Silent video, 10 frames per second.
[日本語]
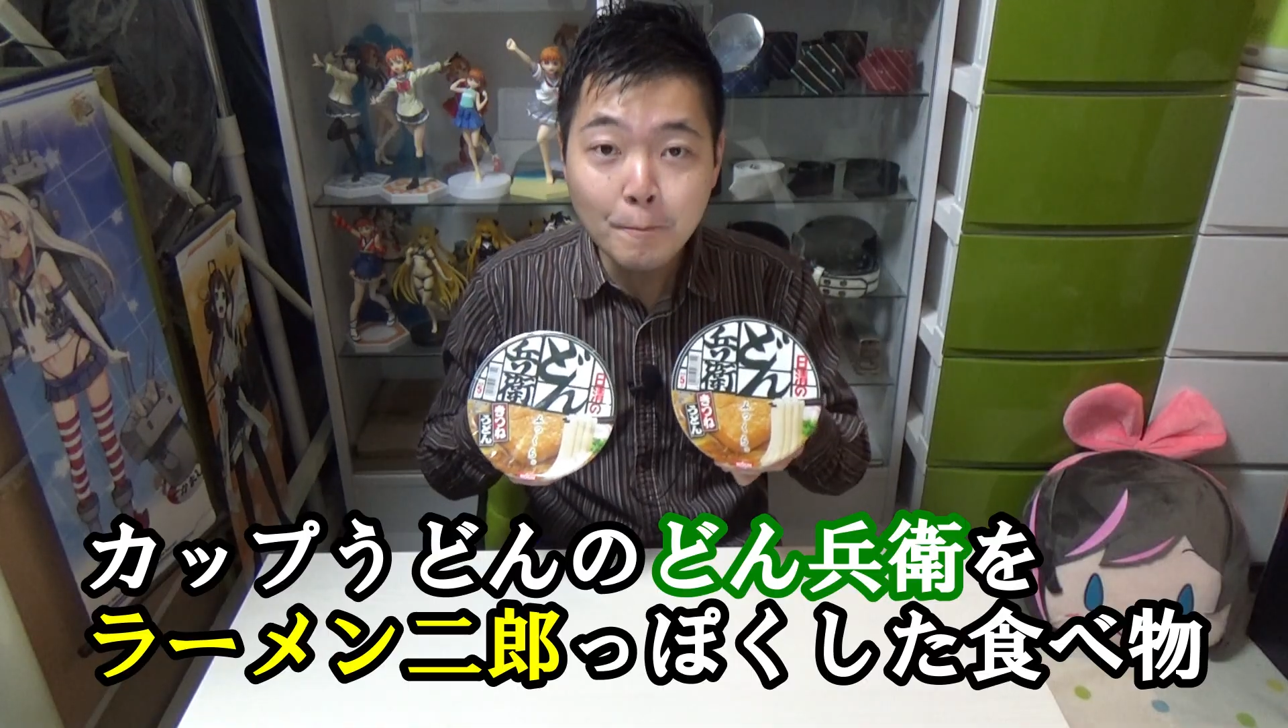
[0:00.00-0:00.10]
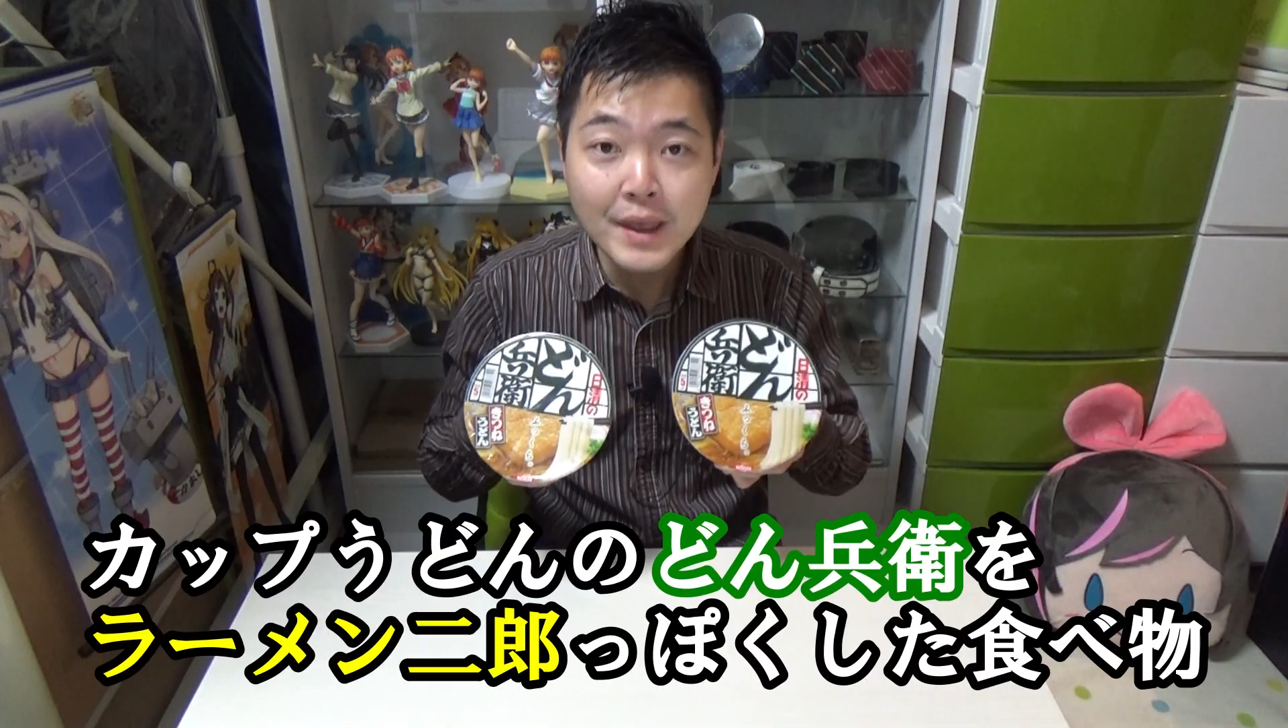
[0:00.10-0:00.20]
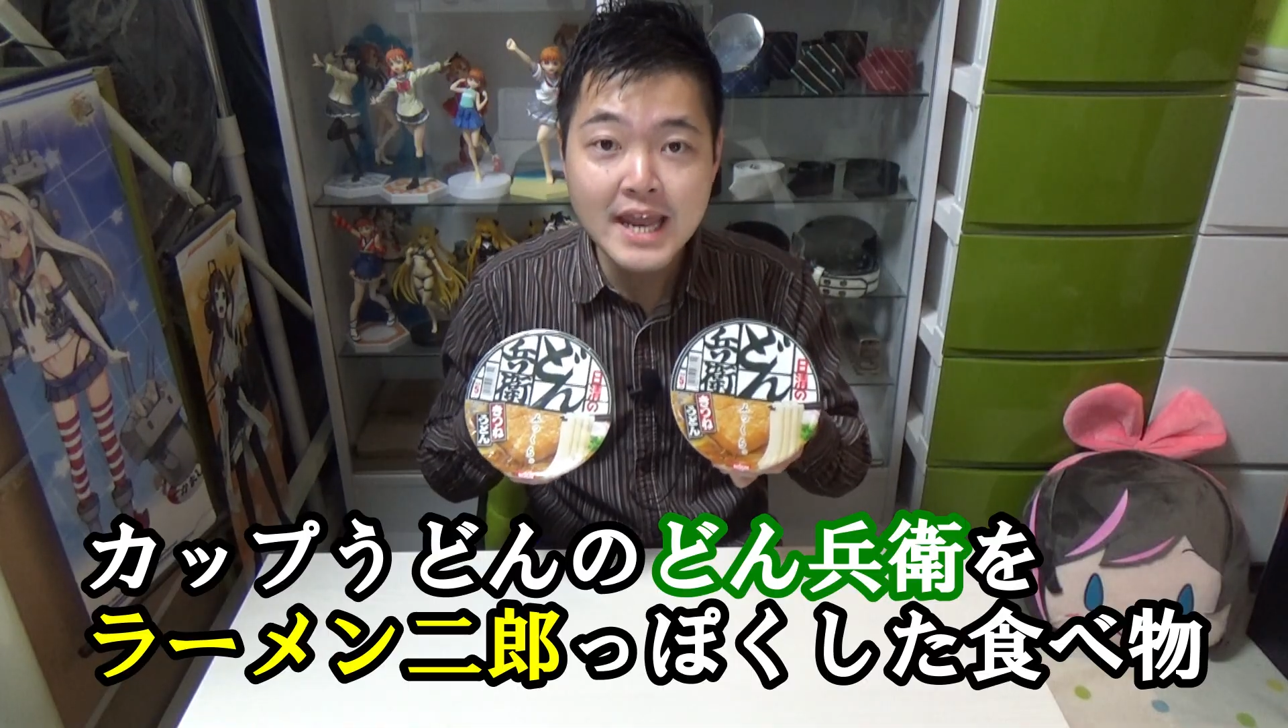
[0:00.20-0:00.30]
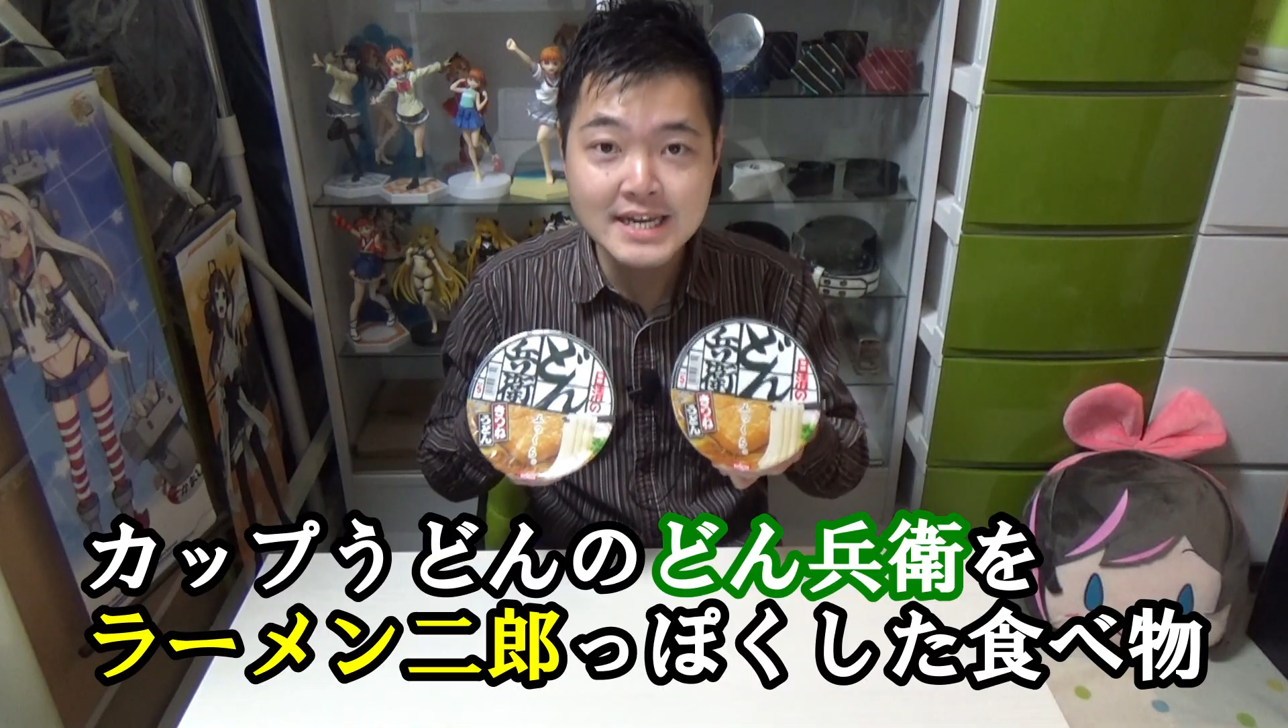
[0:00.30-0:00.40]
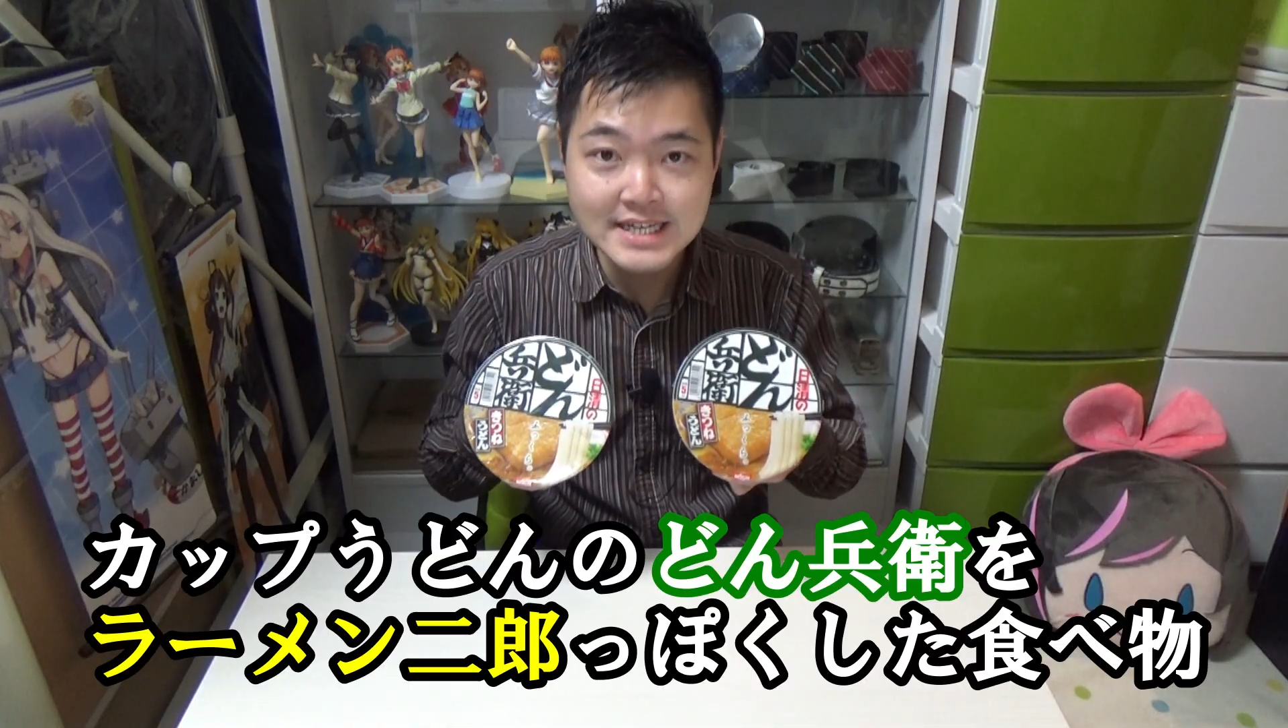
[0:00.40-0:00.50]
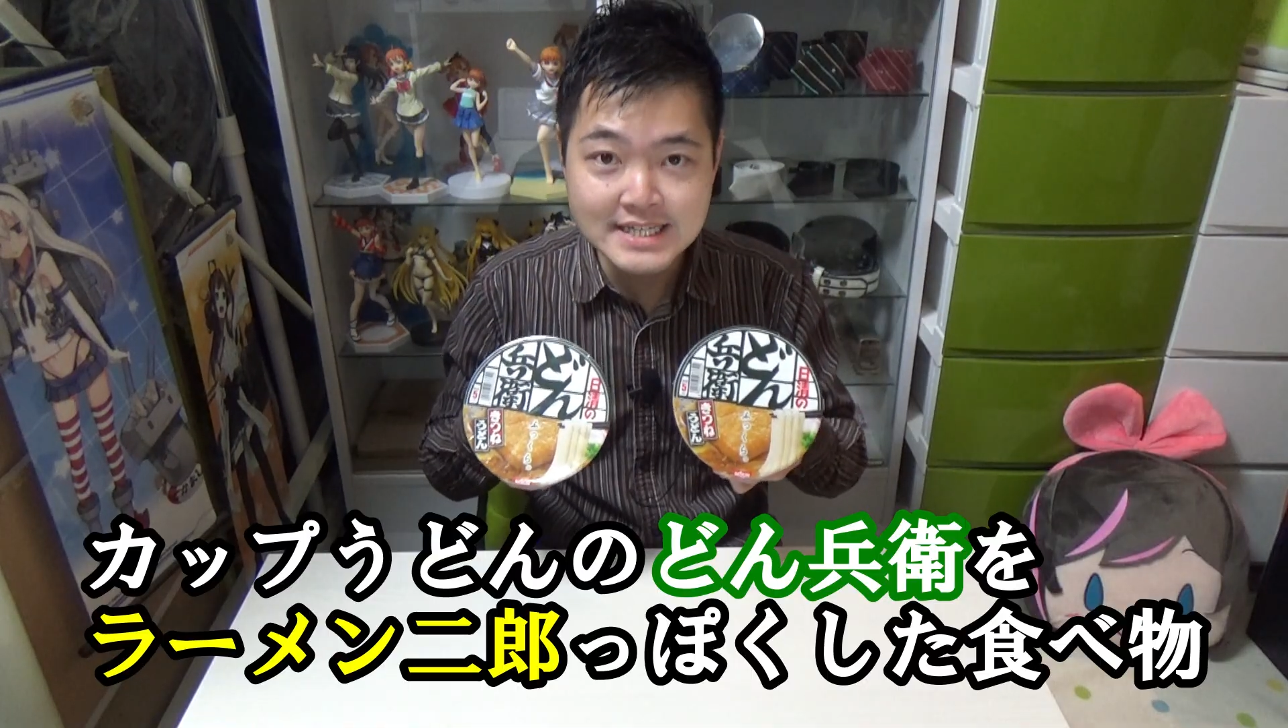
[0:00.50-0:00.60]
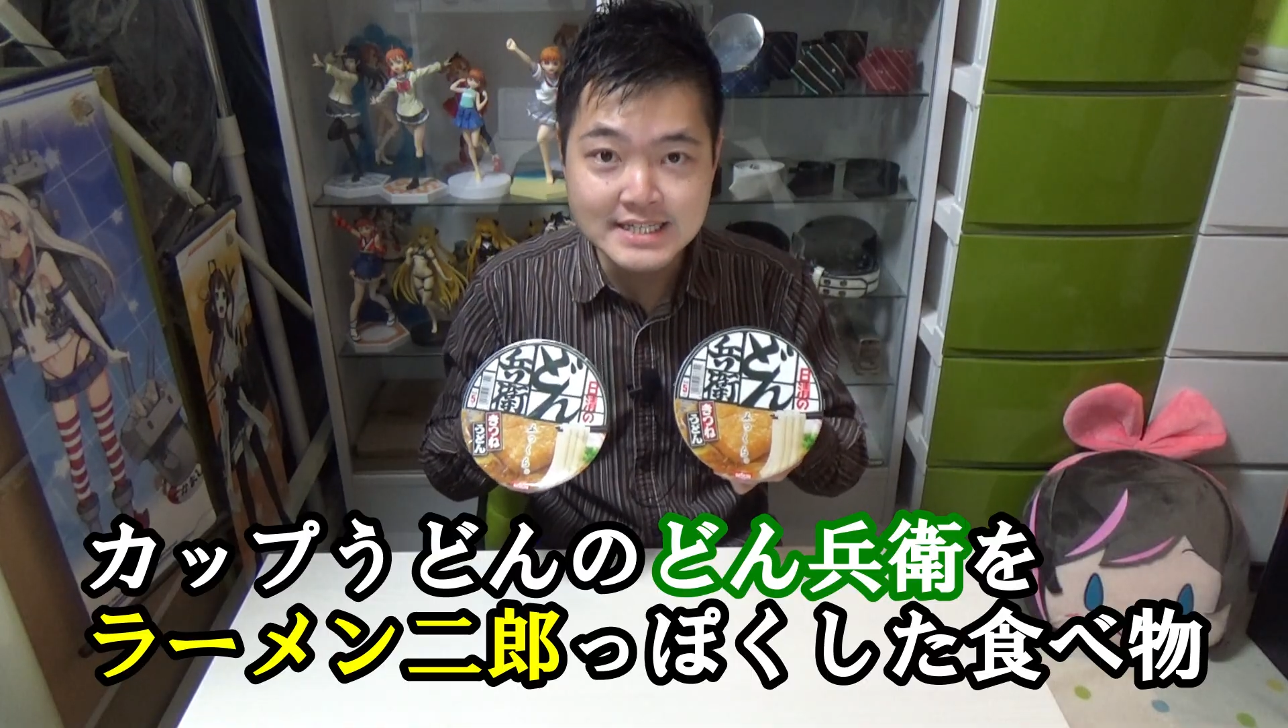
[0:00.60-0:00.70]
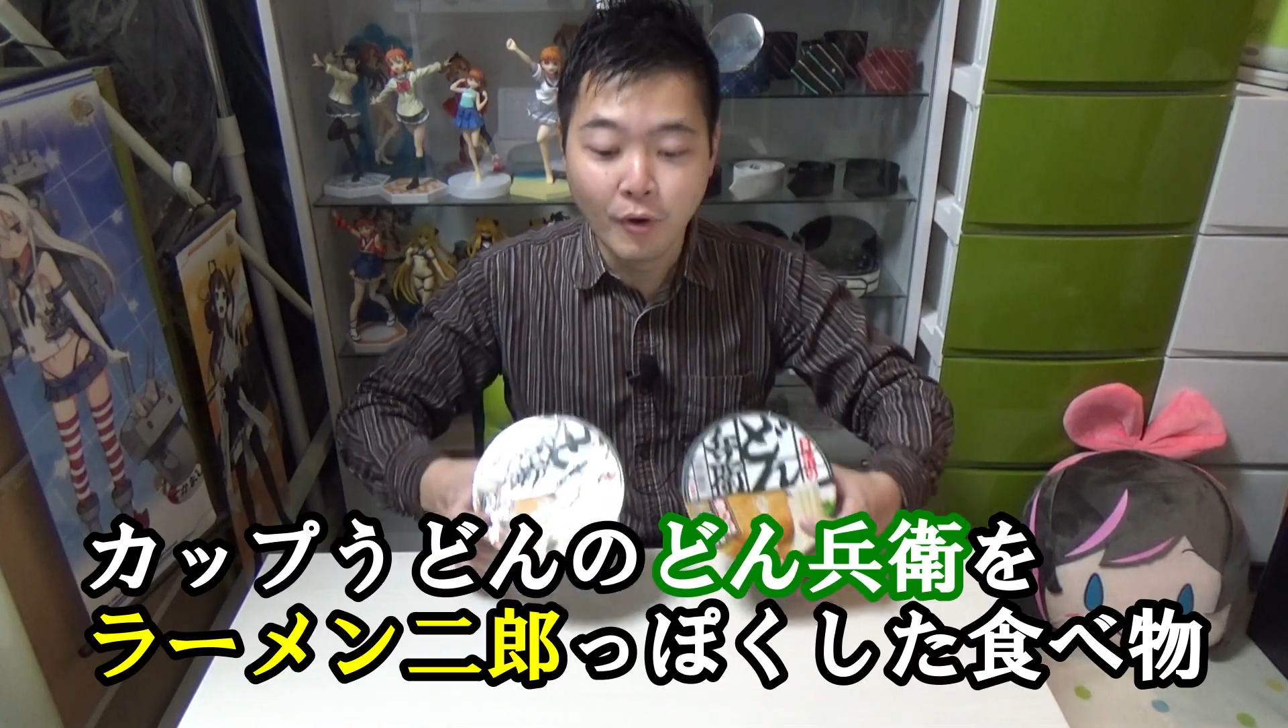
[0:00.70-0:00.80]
ん兵衛に